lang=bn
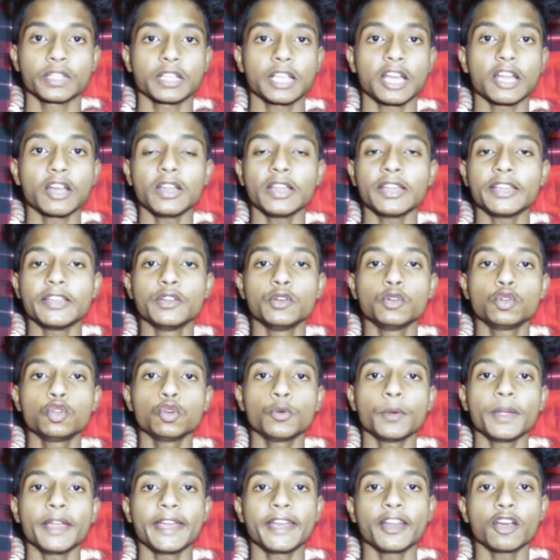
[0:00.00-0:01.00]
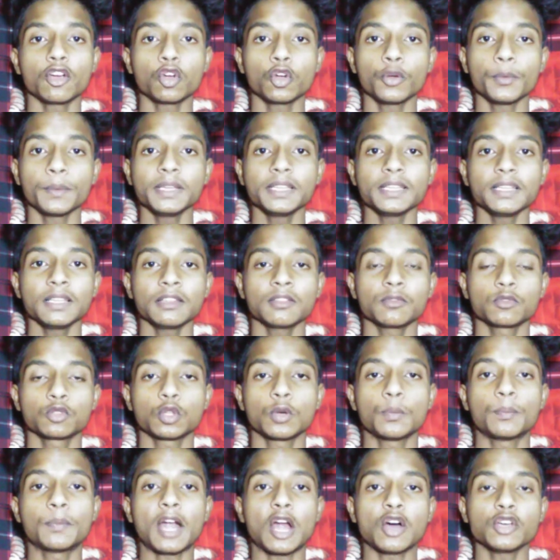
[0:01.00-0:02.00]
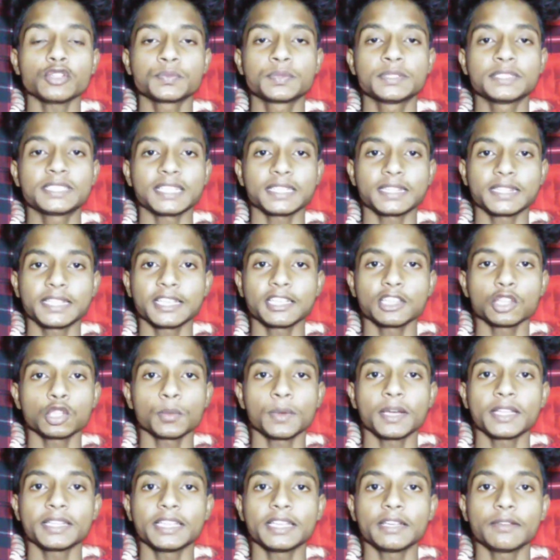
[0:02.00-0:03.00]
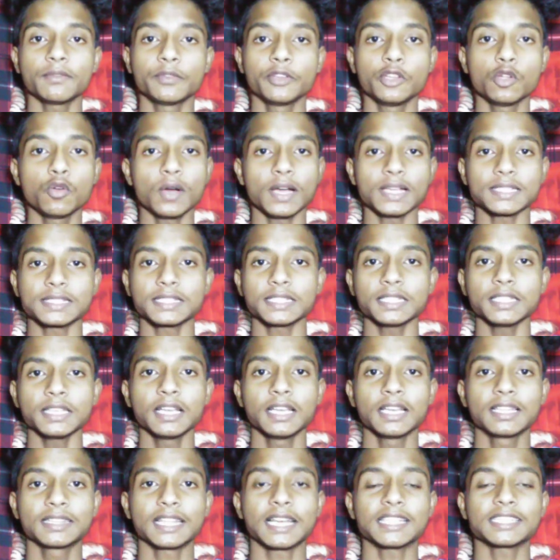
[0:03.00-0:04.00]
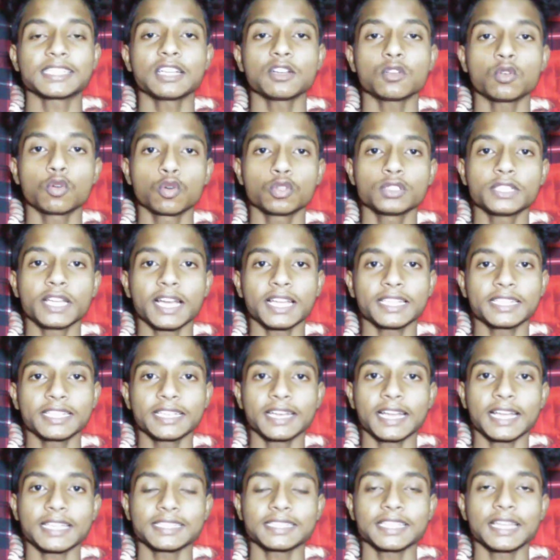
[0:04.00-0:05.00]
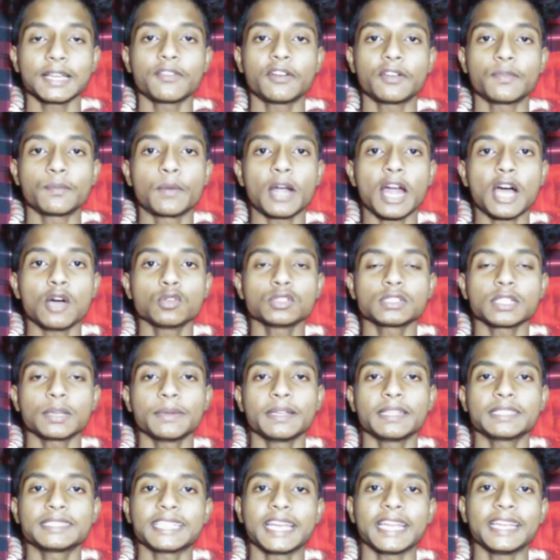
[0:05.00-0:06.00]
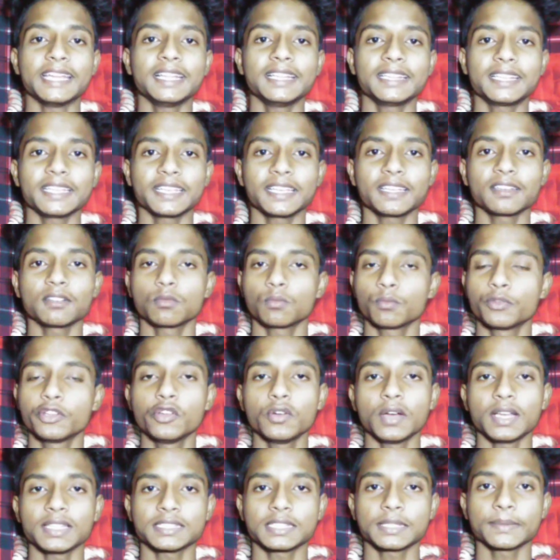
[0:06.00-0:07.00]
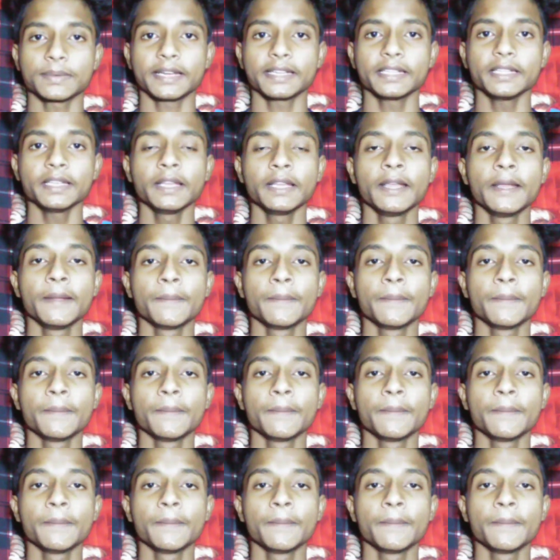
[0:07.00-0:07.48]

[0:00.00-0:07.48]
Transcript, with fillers: কারণ ইউটিউব এরকমই তো ব্রাউজ ফিচার থেকে তোমাদের ভিউ আসে তাছাড়া কোনো জায়গা থেকে আসে না ব্রাউজ আবার চ্যানেল থেকে ভিউ আসতে পারে